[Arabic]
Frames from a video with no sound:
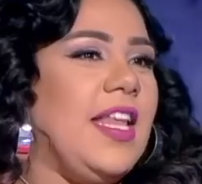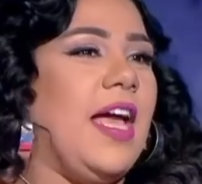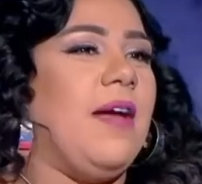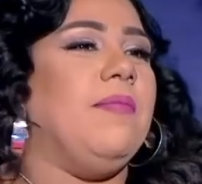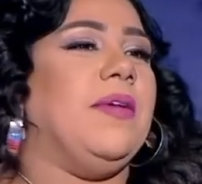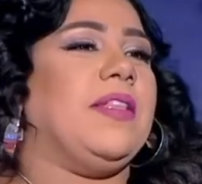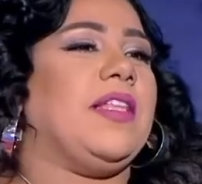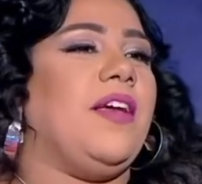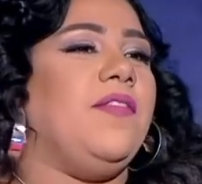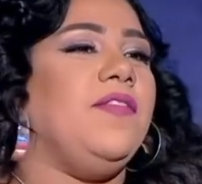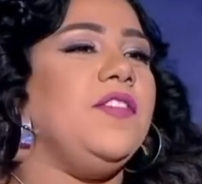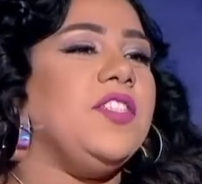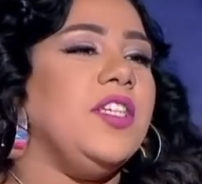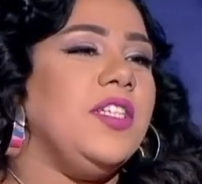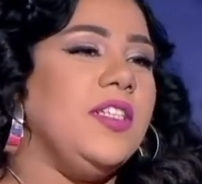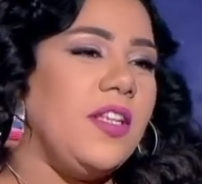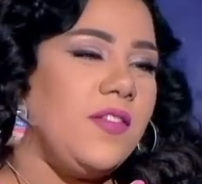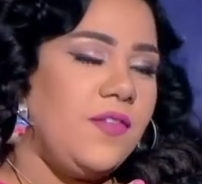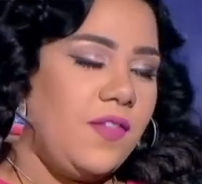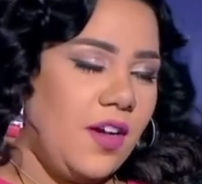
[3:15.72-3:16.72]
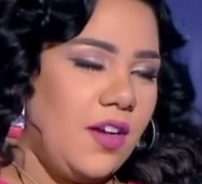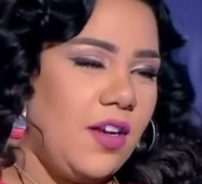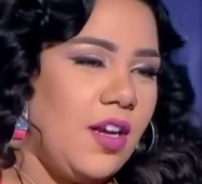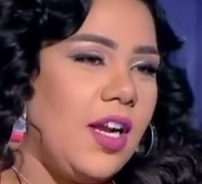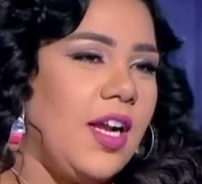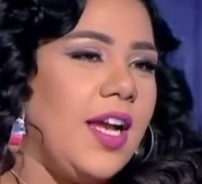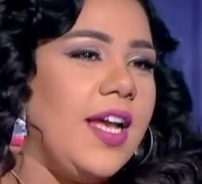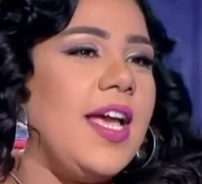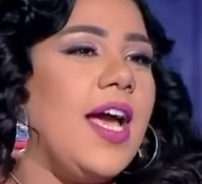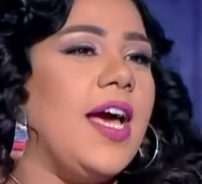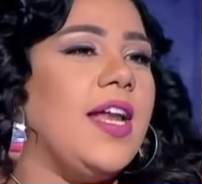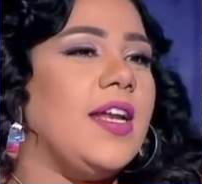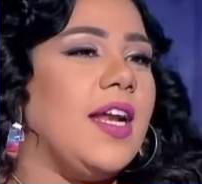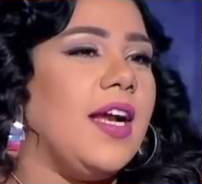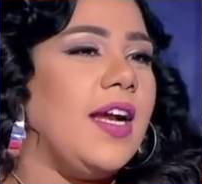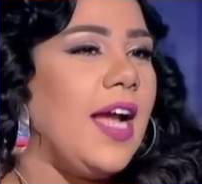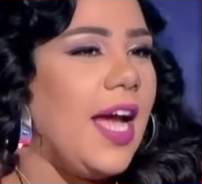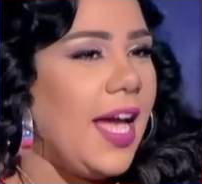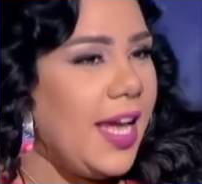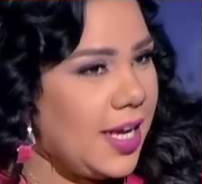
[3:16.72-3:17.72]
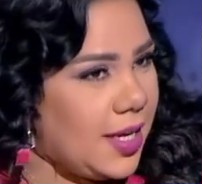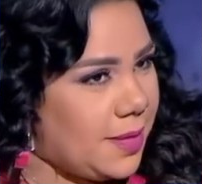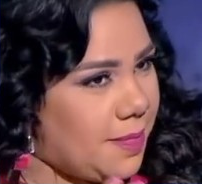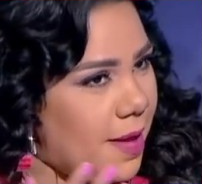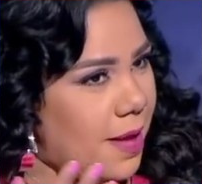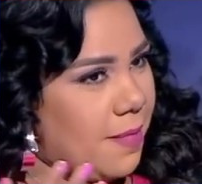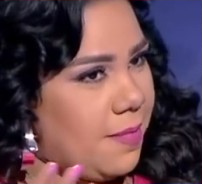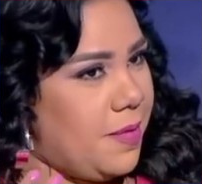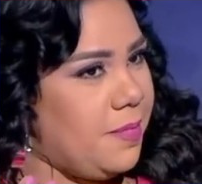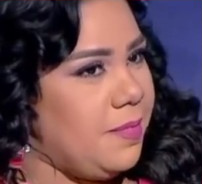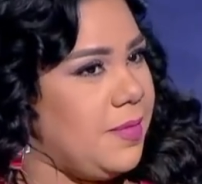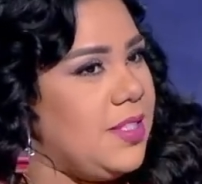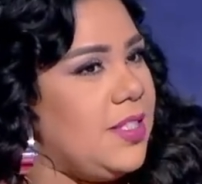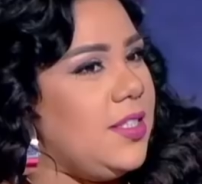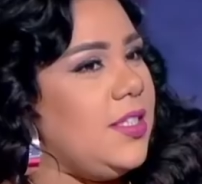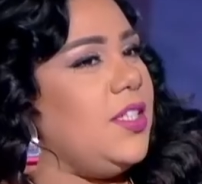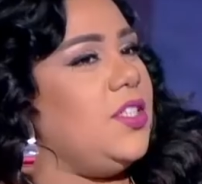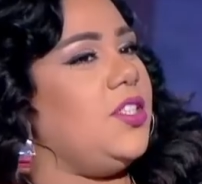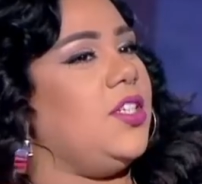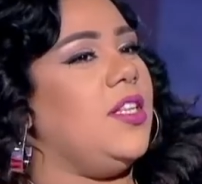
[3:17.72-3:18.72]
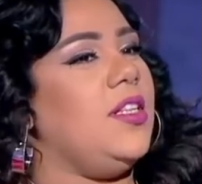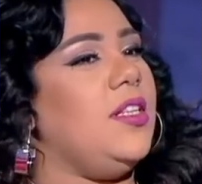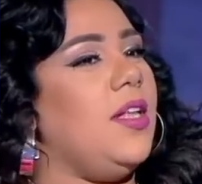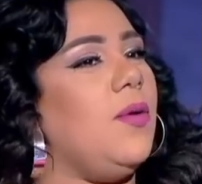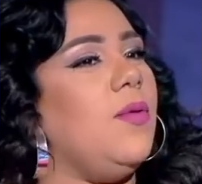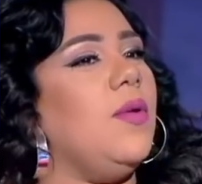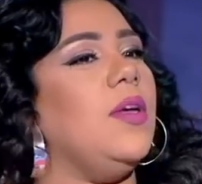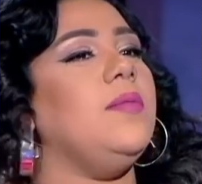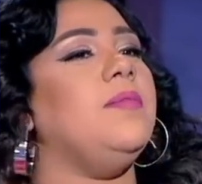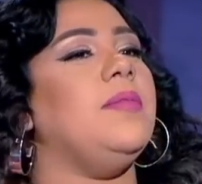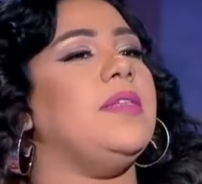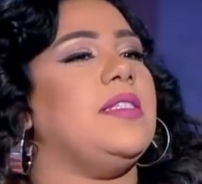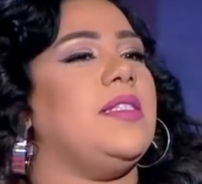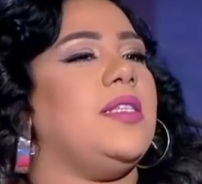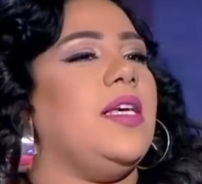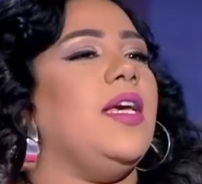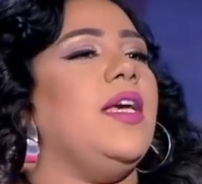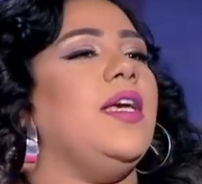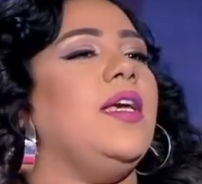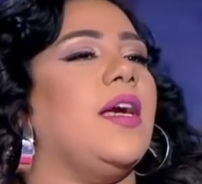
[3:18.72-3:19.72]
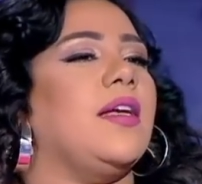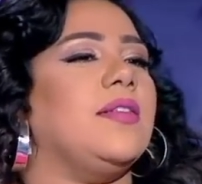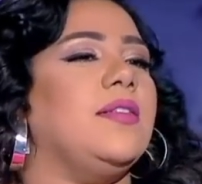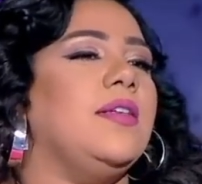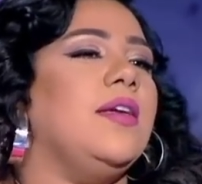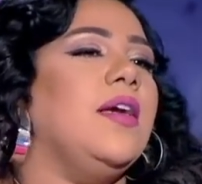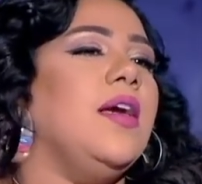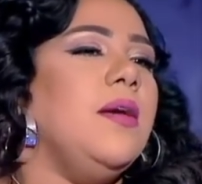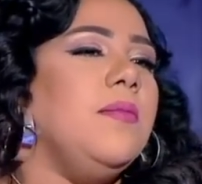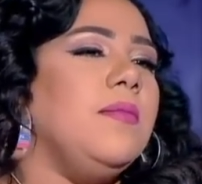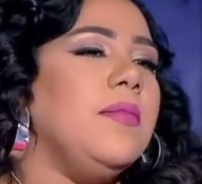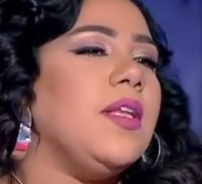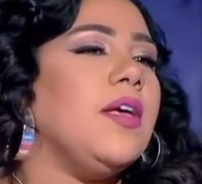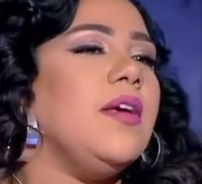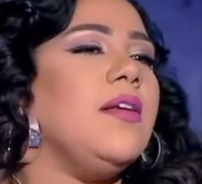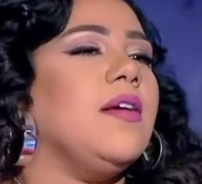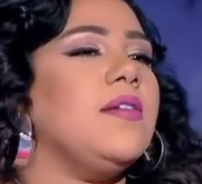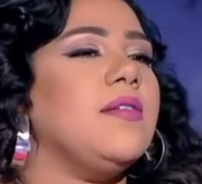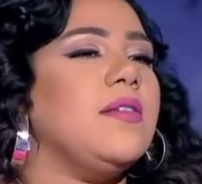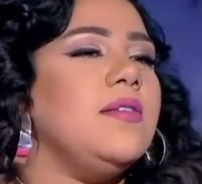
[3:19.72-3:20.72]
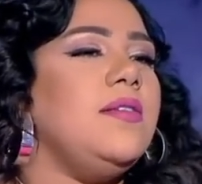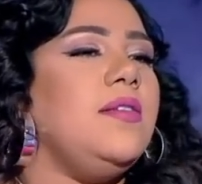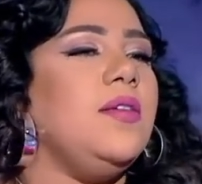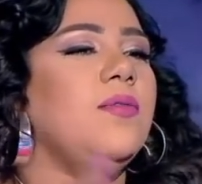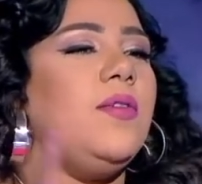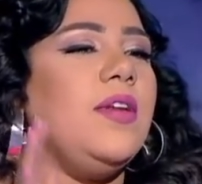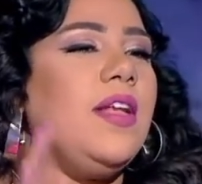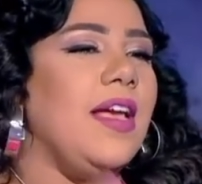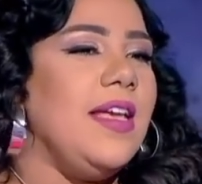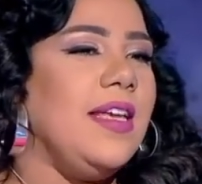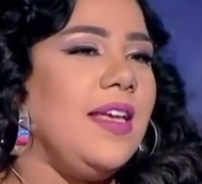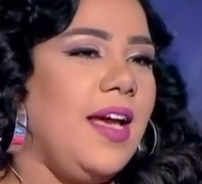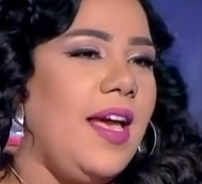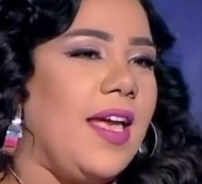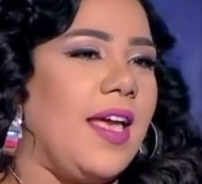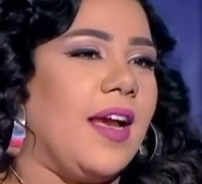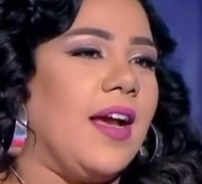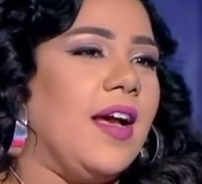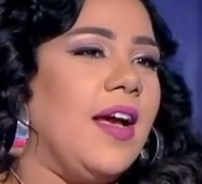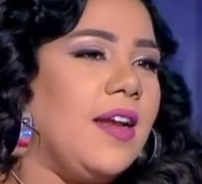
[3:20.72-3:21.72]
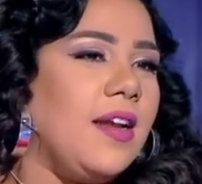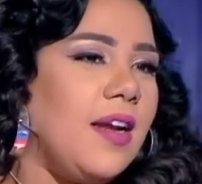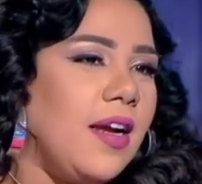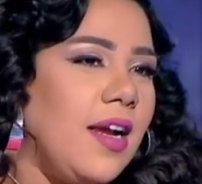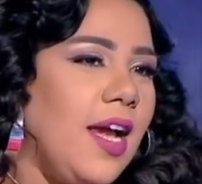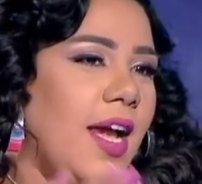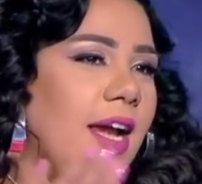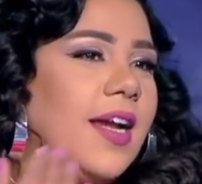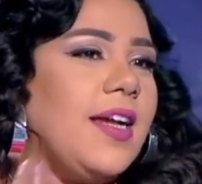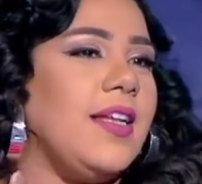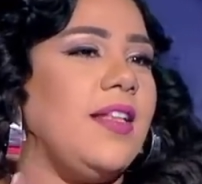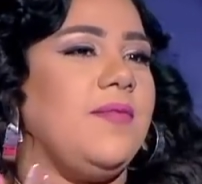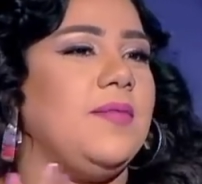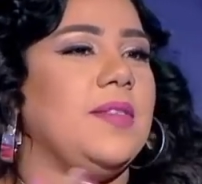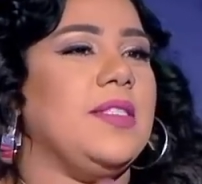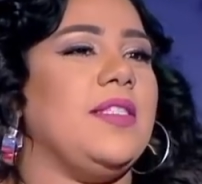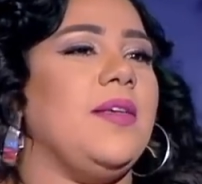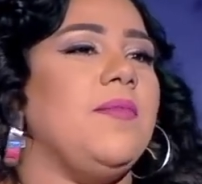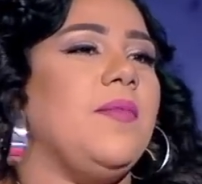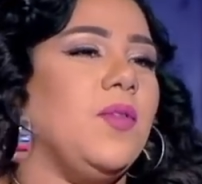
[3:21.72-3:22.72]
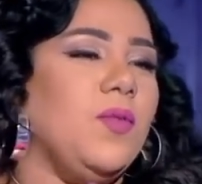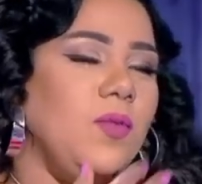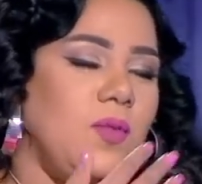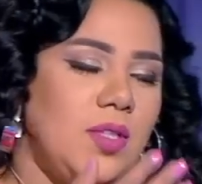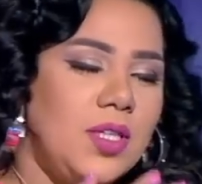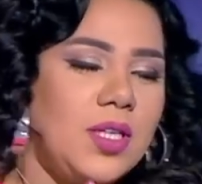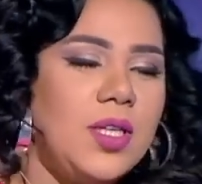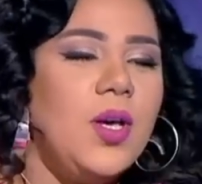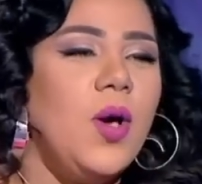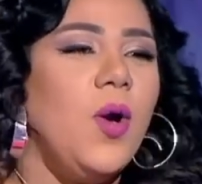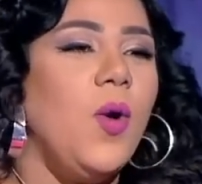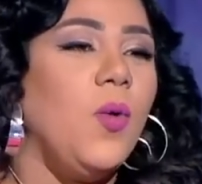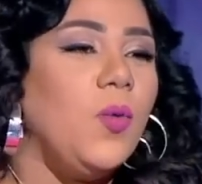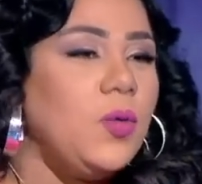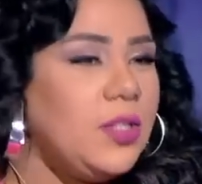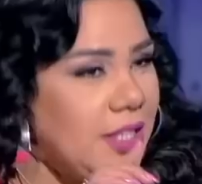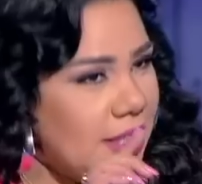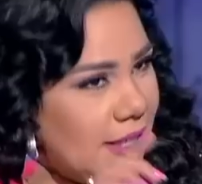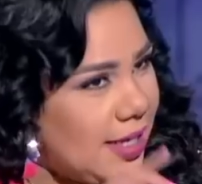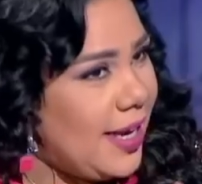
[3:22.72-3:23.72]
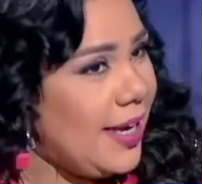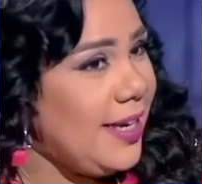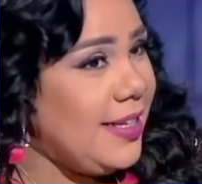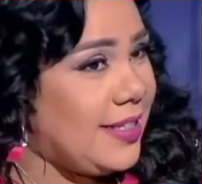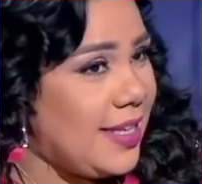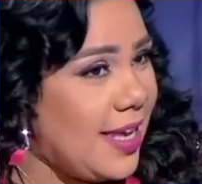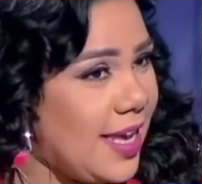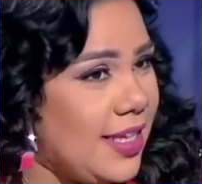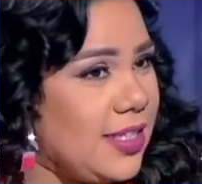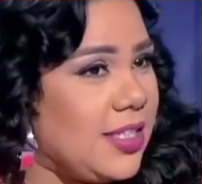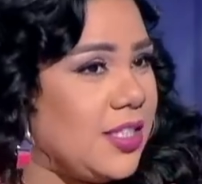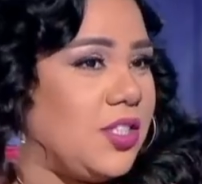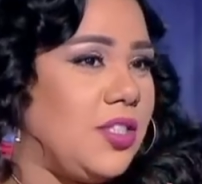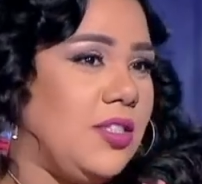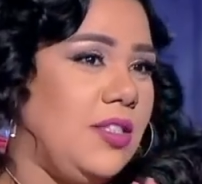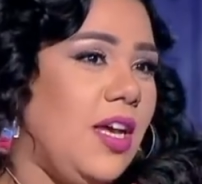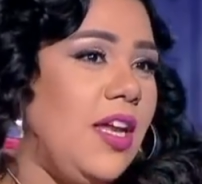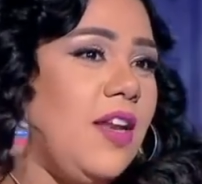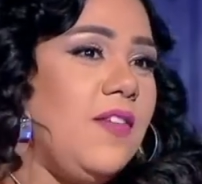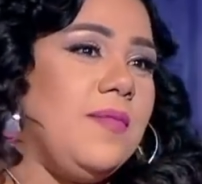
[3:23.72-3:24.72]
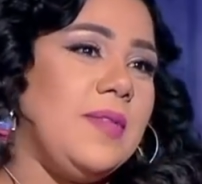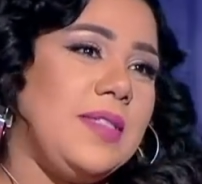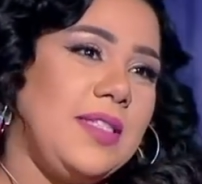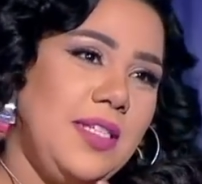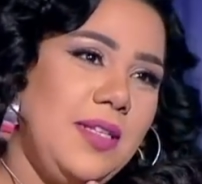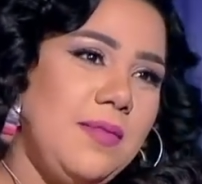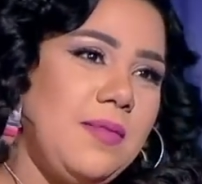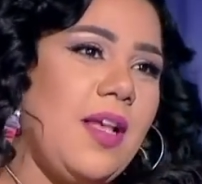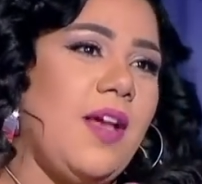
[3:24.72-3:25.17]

لا ما تخافيش احنا الفقره الجايه هنرجعك بقى بالمديتيشن دوت بس ايه يعني من غير اسانسير ولا اي حاجه آه. هنرجعك كده بالزمن و... وترجعي تاني عشان تعرفي بس اللي